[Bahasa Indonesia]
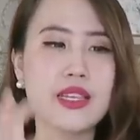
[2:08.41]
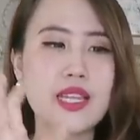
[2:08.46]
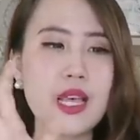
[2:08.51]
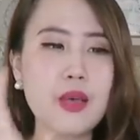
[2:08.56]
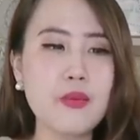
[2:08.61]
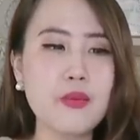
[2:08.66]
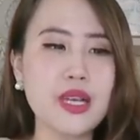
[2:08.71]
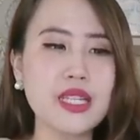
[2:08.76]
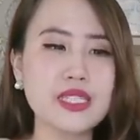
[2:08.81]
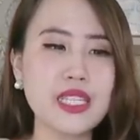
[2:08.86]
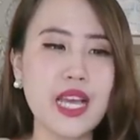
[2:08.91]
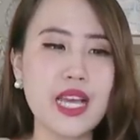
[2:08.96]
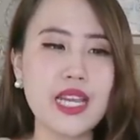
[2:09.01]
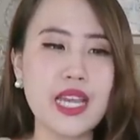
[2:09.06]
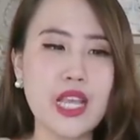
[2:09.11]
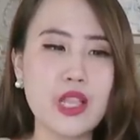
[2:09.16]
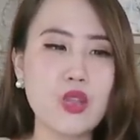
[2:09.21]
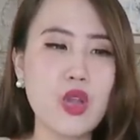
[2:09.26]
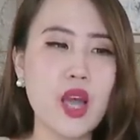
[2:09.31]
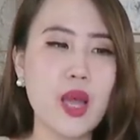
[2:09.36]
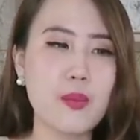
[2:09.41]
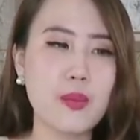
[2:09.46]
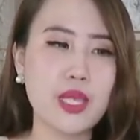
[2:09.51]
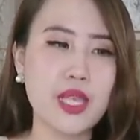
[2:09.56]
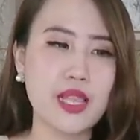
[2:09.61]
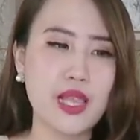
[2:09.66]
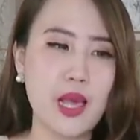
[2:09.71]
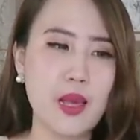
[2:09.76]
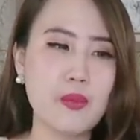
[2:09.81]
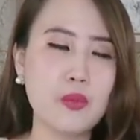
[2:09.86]
Dan pasangannya itu akan
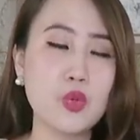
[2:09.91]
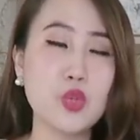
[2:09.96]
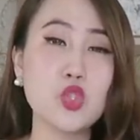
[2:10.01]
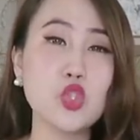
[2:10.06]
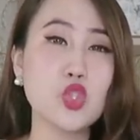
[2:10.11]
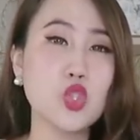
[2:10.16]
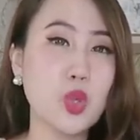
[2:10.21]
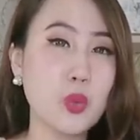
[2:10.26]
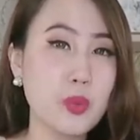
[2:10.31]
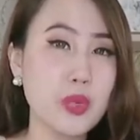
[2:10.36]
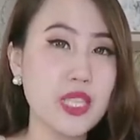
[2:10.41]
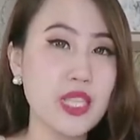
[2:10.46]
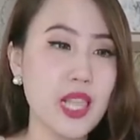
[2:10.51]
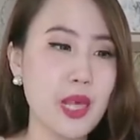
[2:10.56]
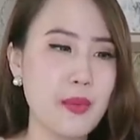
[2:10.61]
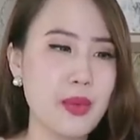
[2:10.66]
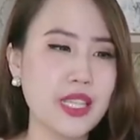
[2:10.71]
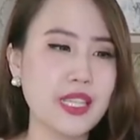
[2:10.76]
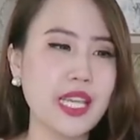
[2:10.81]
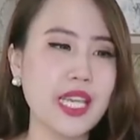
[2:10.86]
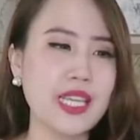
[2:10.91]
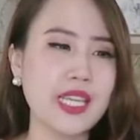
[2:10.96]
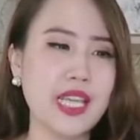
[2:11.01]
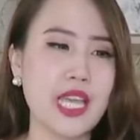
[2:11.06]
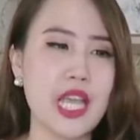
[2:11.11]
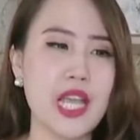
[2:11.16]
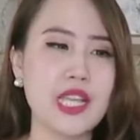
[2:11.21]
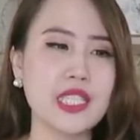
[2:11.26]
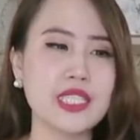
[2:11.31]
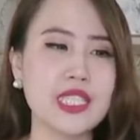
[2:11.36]
menyelam untuk
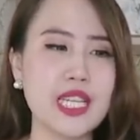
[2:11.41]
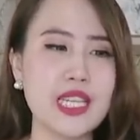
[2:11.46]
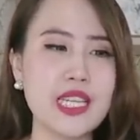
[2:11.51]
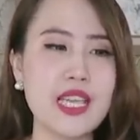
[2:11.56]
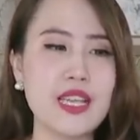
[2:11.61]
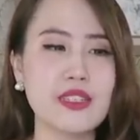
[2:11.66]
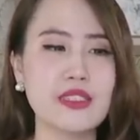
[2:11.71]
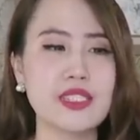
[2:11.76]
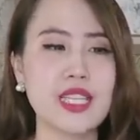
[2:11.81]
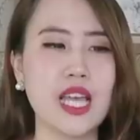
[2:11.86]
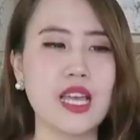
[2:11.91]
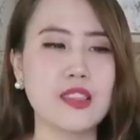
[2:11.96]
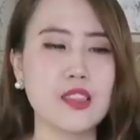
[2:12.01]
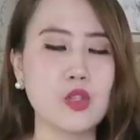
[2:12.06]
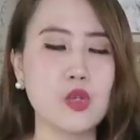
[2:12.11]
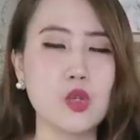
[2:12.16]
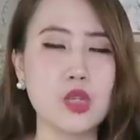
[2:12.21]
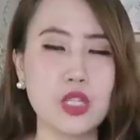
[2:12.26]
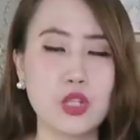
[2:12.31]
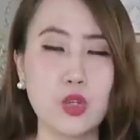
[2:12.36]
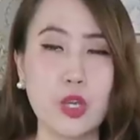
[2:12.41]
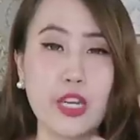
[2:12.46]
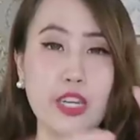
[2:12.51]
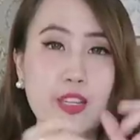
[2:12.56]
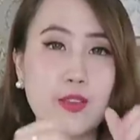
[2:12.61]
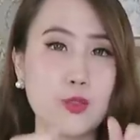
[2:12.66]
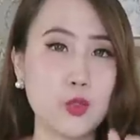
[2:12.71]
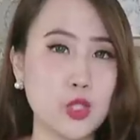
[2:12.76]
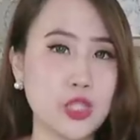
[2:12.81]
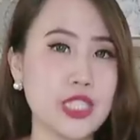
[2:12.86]
menyelamatkannya. Jadi yang satu itu yang
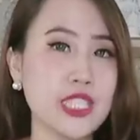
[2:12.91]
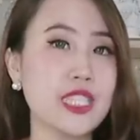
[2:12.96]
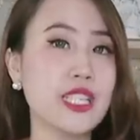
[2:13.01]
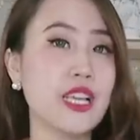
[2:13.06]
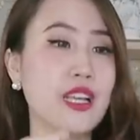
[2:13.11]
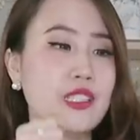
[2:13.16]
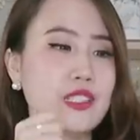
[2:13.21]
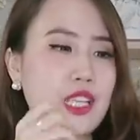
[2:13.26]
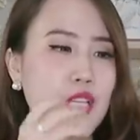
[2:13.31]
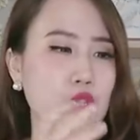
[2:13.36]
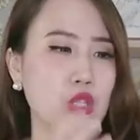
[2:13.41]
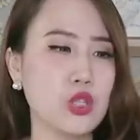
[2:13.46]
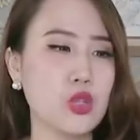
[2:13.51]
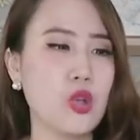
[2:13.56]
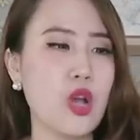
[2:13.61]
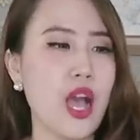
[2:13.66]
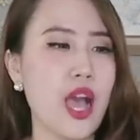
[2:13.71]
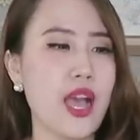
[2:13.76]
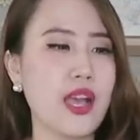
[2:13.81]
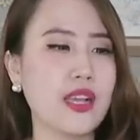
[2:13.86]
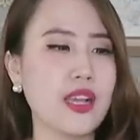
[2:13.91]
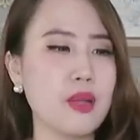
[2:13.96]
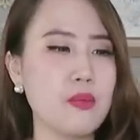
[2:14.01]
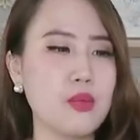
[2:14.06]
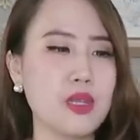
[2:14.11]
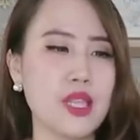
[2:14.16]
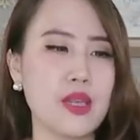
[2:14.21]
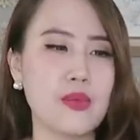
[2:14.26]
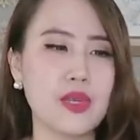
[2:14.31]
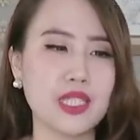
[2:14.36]
dikunci, yang satu itu
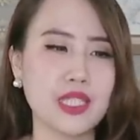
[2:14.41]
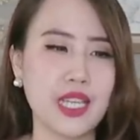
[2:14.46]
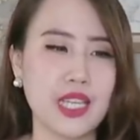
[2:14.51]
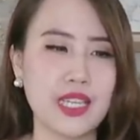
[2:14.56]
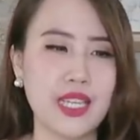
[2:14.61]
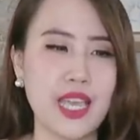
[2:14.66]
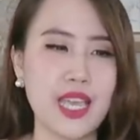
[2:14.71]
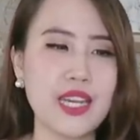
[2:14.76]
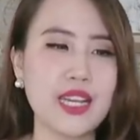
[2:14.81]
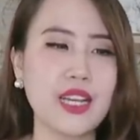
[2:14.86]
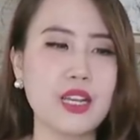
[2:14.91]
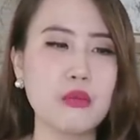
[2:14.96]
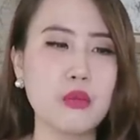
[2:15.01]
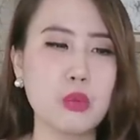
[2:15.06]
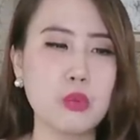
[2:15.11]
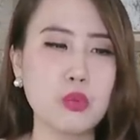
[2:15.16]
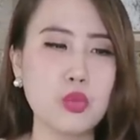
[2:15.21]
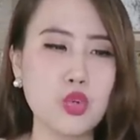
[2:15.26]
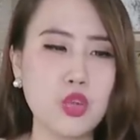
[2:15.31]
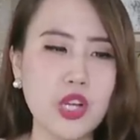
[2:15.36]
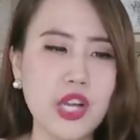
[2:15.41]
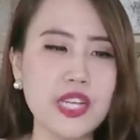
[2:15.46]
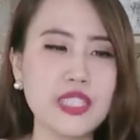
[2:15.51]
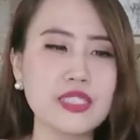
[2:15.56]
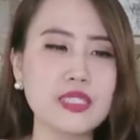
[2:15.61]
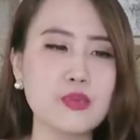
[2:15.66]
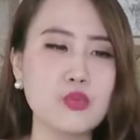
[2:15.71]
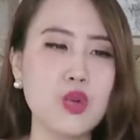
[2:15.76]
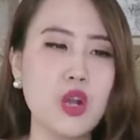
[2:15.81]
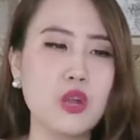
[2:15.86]
akan menyelamatkannya dengan membuka
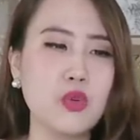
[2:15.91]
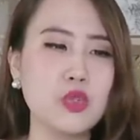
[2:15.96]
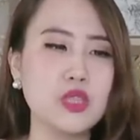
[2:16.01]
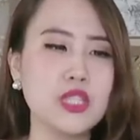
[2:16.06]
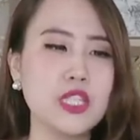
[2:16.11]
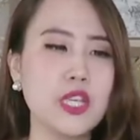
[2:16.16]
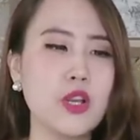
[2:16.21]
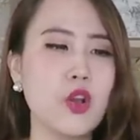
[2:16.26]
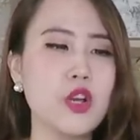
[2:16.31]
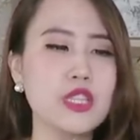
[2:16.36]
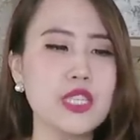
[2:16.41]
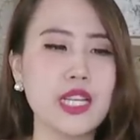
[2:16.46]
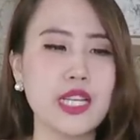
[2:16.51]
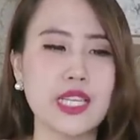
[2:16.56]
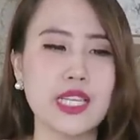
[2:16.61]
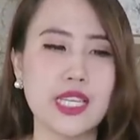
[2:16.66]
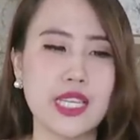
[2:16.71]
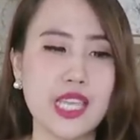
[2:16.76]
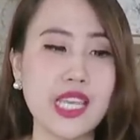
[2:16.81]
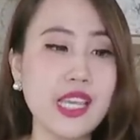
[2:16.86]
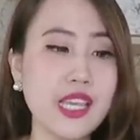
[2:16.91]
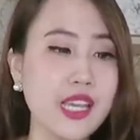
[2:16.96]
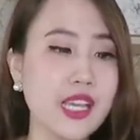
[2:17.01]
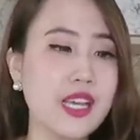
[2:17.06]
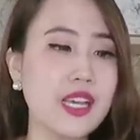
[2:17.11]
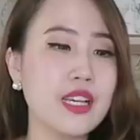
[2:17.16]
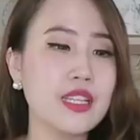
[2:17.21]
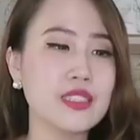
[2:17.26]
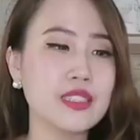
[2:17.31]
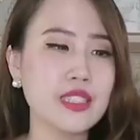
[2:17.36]
semua kunci kotak ini
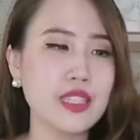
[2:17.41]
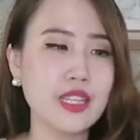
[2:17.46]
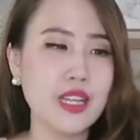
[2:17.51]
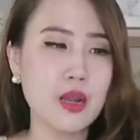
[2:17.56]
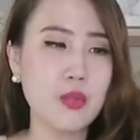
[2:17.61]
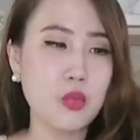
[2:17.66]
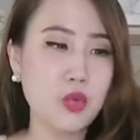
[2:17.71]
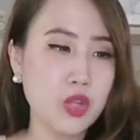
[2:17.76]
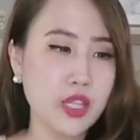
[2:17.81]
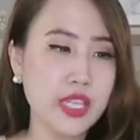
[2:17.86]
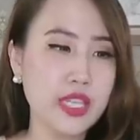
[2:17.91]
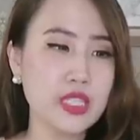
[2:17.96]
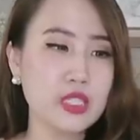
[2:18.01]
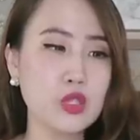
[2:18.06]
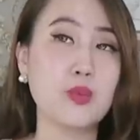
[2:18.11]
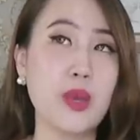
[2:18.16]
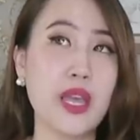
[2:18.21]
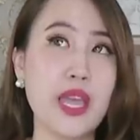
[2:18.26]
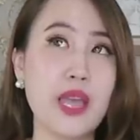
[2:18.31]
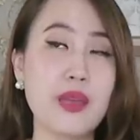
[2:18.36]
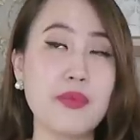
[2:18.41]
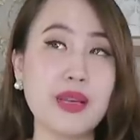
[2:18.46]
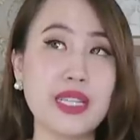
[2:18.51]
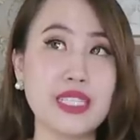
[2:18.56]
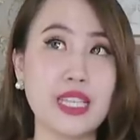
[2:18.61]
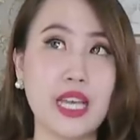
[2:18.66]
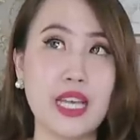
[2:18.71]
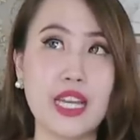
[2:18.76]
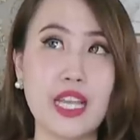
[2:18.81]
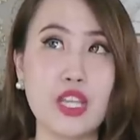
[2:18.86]
segera mungkin supaya
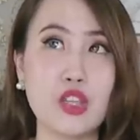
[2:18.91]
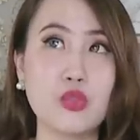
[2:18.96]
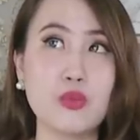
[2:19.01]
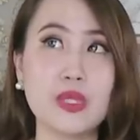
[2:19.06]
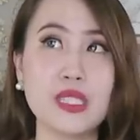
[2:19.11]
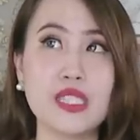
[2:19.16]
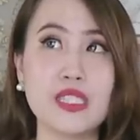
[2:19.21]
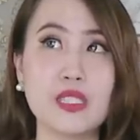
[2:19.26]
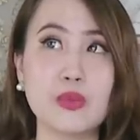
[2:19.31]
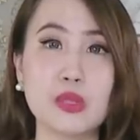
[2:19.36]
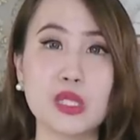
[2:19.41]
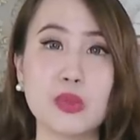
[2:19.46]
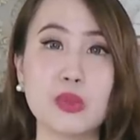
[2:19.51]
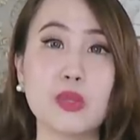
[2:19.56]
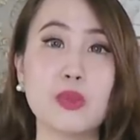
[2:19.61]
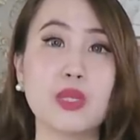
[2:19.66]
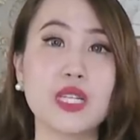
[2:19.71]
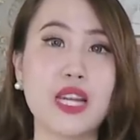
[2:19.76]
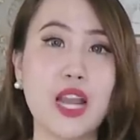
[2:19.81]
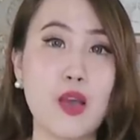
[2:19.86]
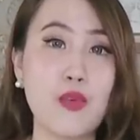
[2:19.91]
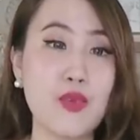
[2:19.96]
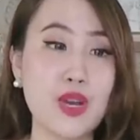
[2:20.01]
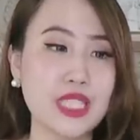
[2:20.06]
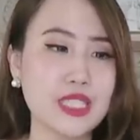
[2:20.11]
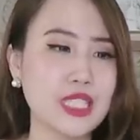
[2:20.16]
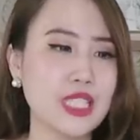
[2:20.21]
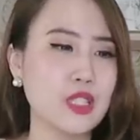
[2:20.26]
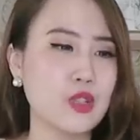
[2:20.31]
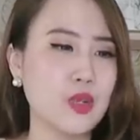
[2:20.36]
pasangannya itu bisa cepat-cepat
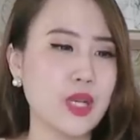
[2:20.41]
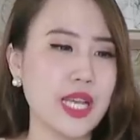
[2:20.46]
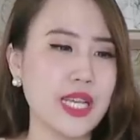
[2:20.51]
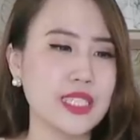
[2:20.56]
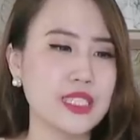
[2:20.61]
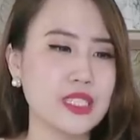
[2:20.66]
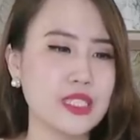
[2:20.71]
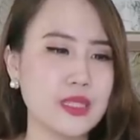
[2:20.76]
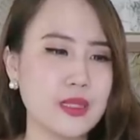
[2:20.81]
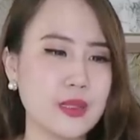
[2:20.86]
bernafas gitu guys.